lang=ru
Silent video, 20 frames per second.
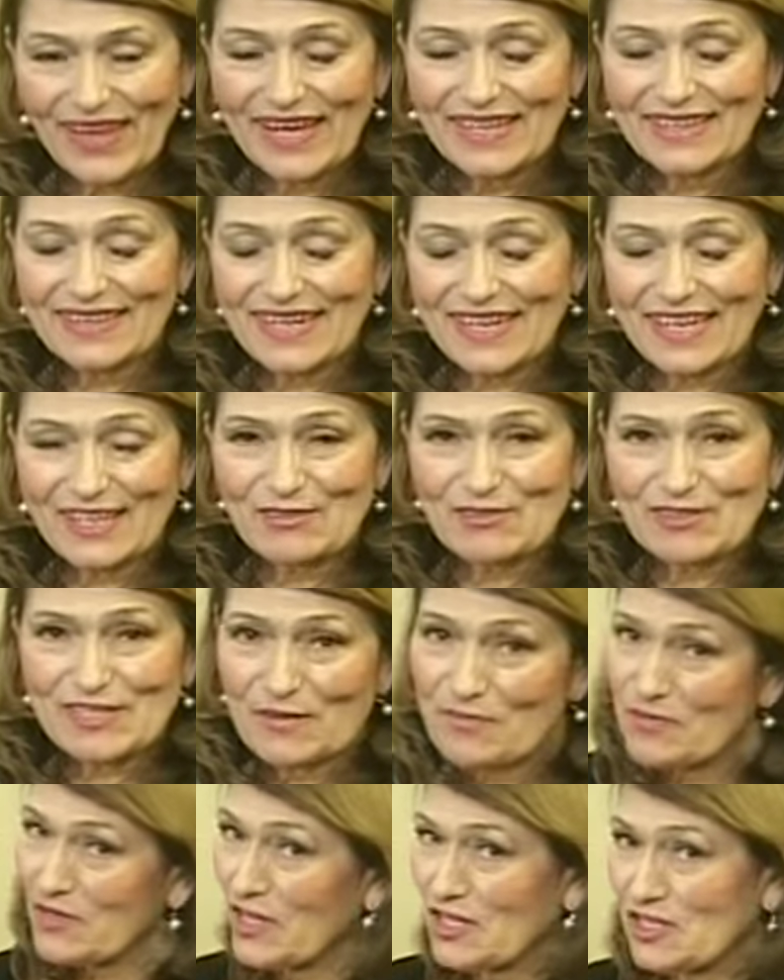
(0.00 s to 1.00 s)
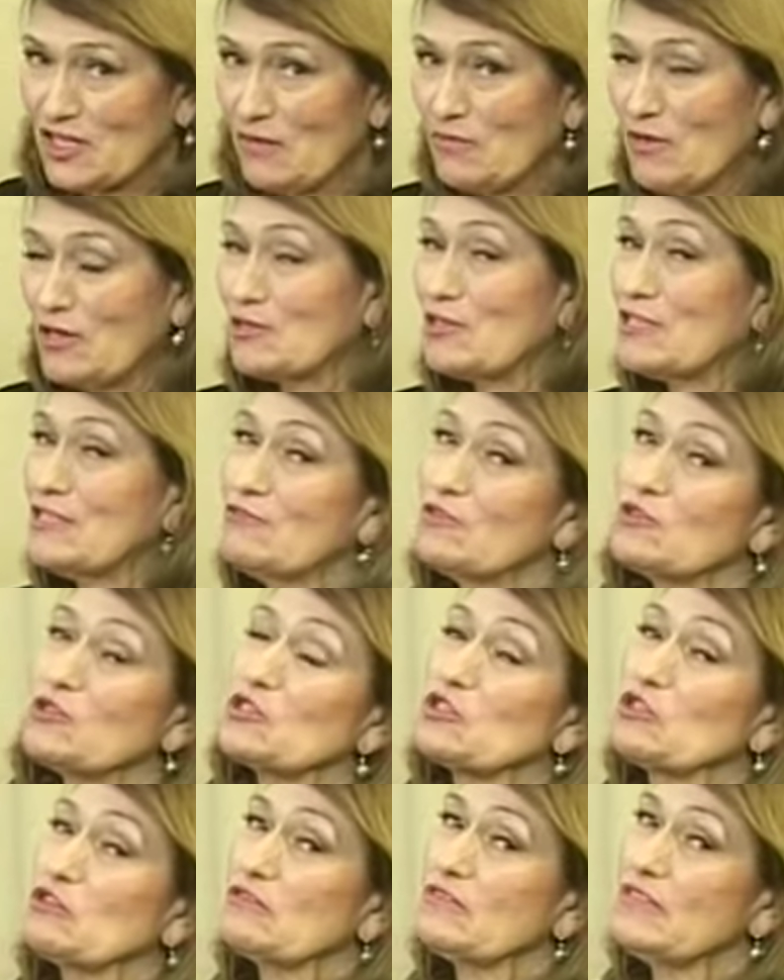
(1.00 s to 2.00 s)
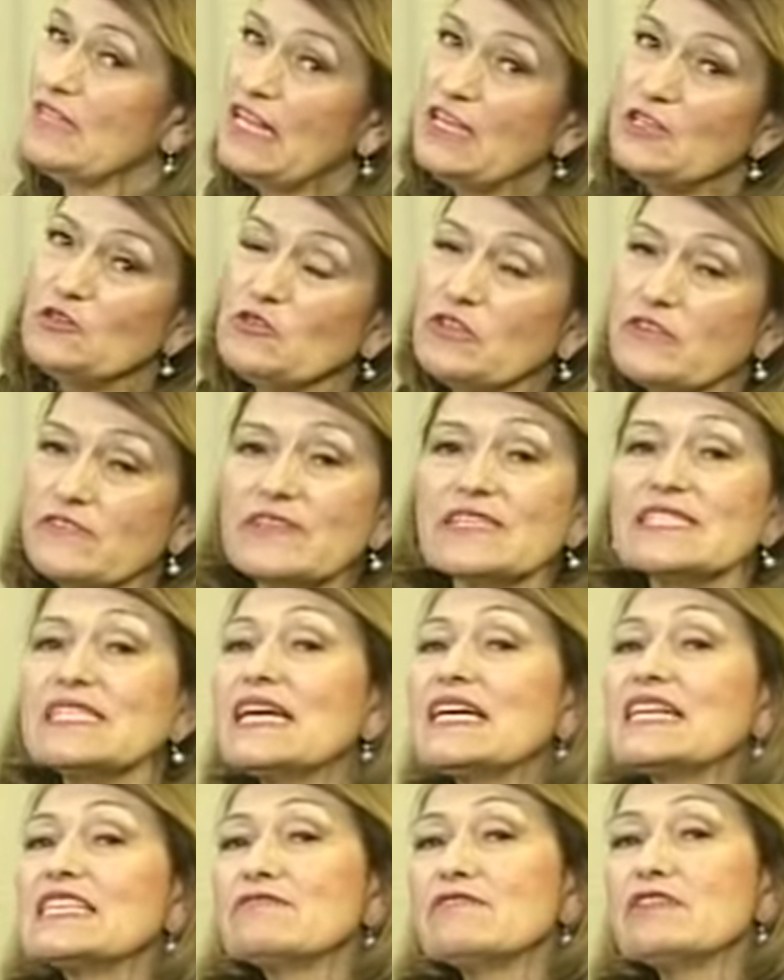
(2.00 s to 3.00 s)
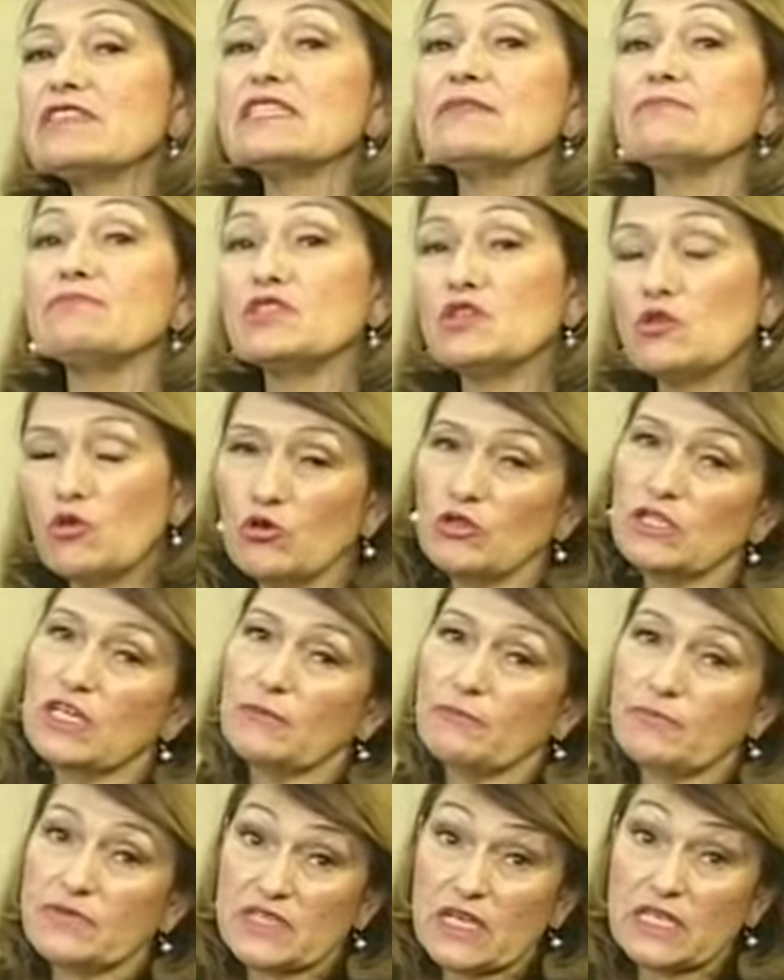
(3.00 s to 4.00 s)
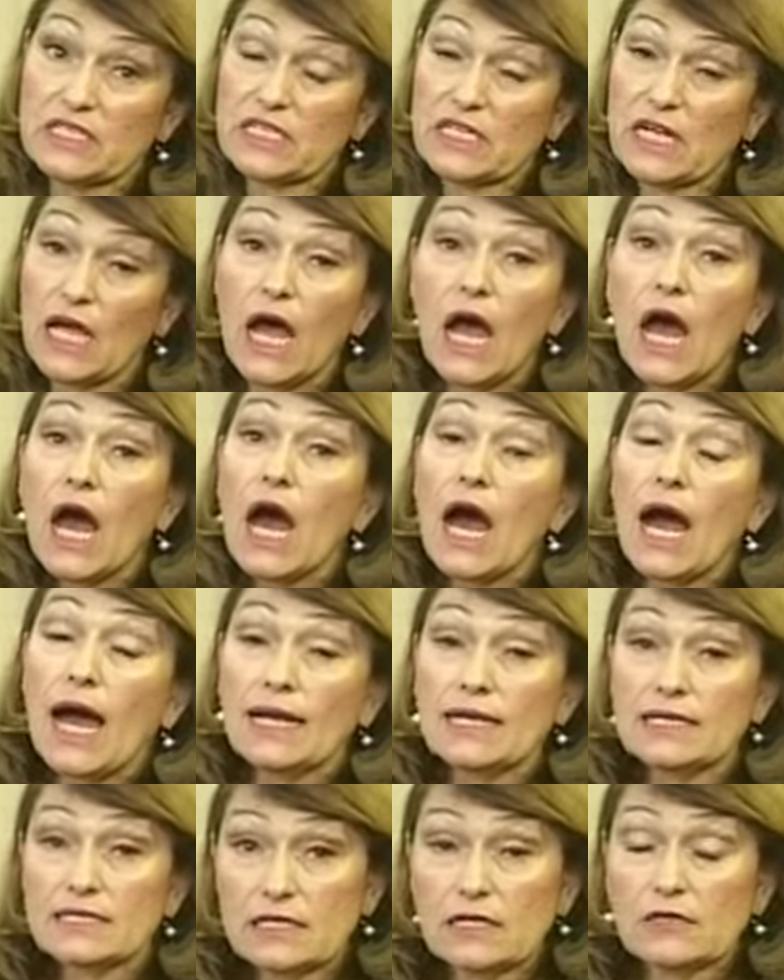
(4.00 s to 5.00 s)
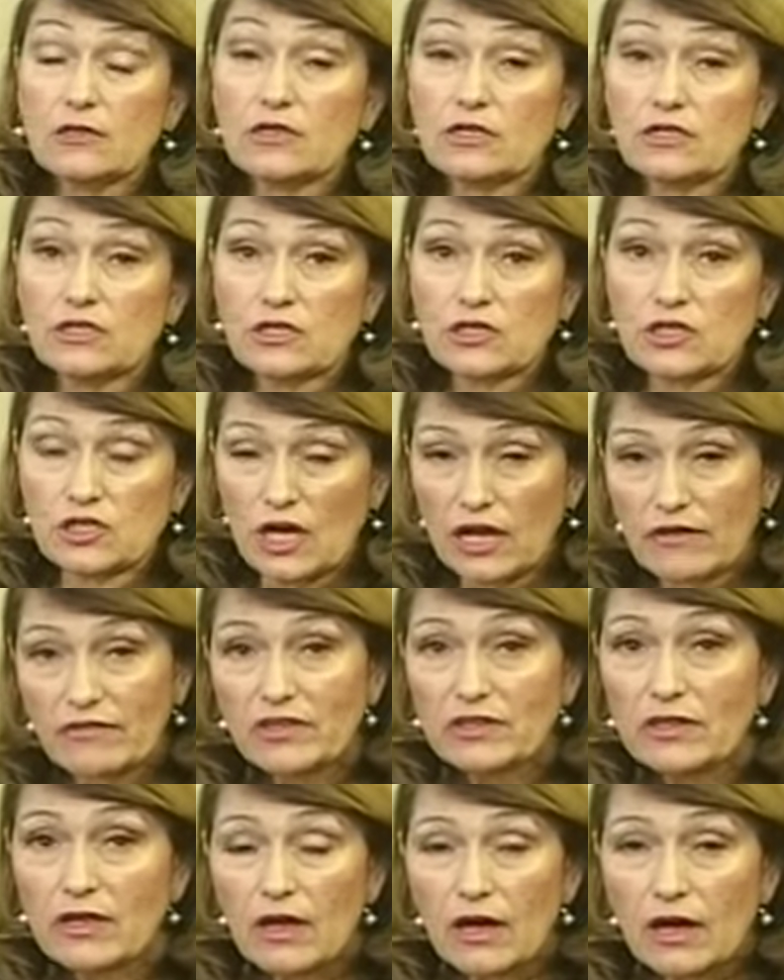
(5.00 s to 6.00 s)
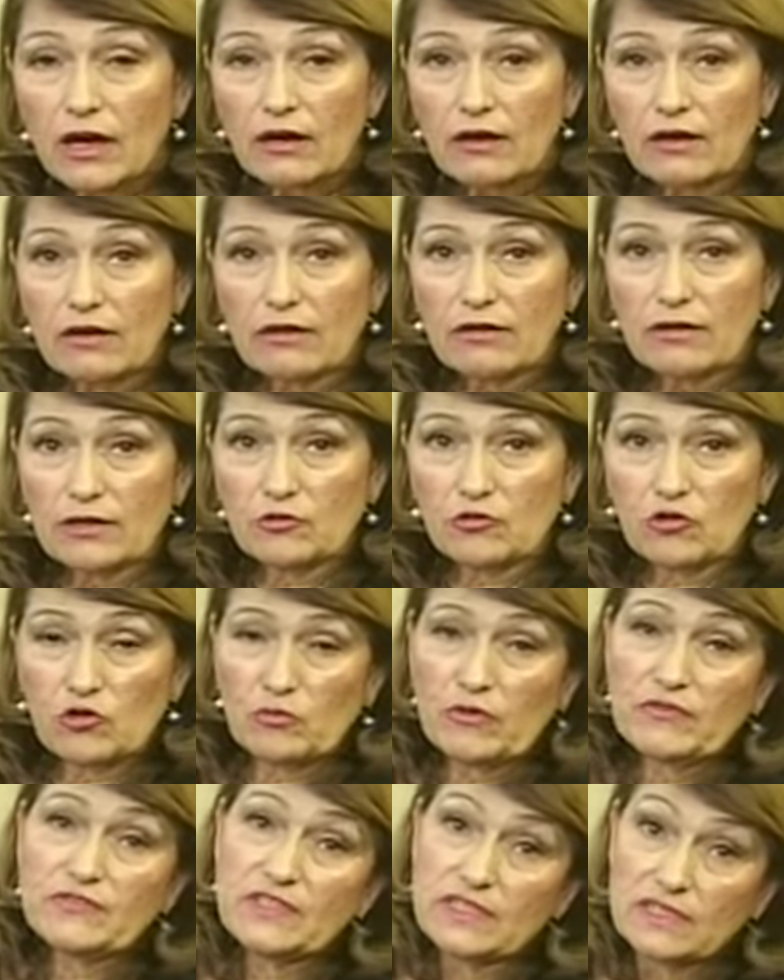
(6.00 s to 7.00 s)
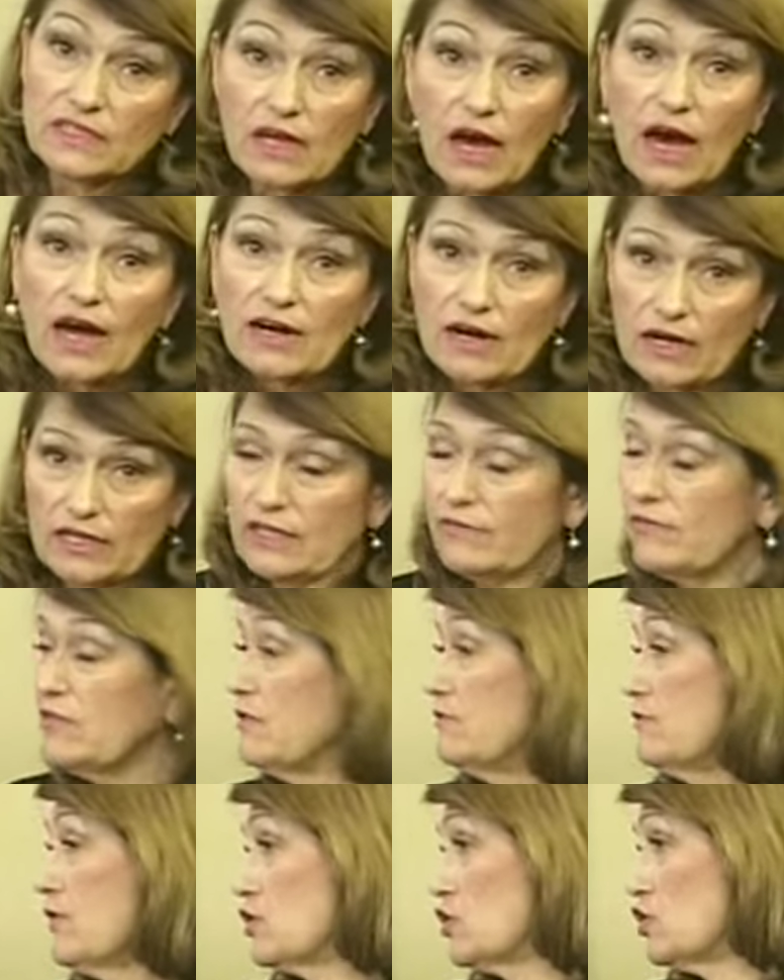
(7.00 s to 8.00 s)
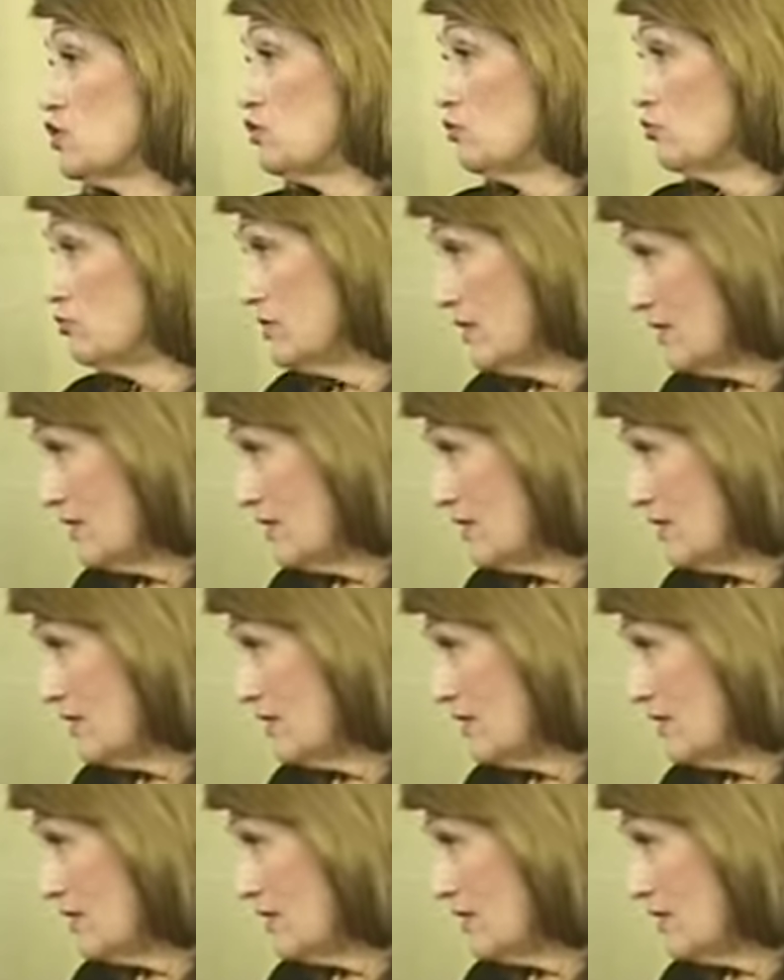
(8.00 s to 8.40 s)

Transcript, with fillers: Дорогие друзья, продолжаем нашу сегодняшнюю встречу. У нас в гостях известный психолог и писатель Александр Державин, э, которого мы всегда рады видеть в нашей студии,